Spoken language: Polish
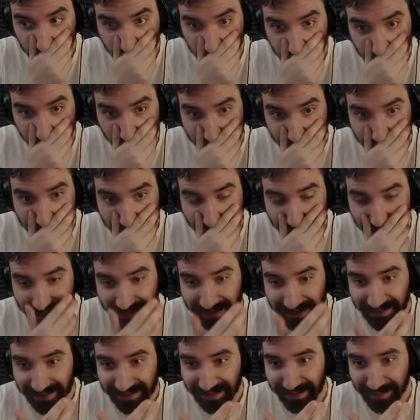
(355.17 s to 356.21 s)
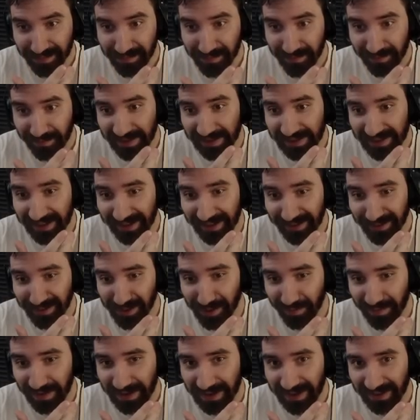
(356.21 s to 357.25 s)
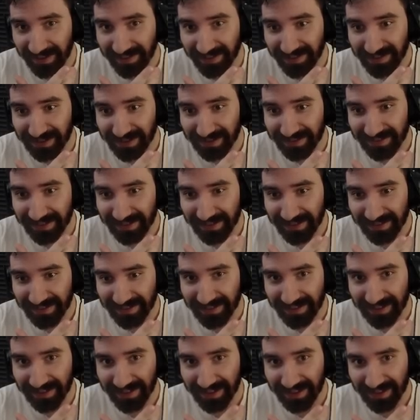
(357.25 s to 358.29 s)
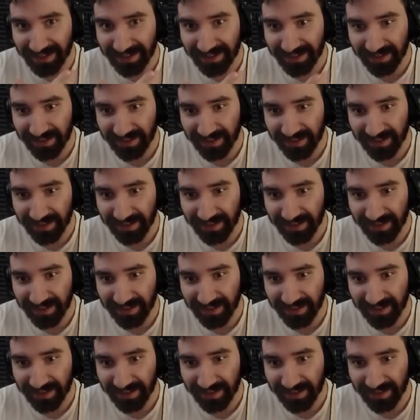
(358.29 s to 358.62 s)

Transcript: Dobra, my jesteśmy wygrindowani troszeczkę, ty.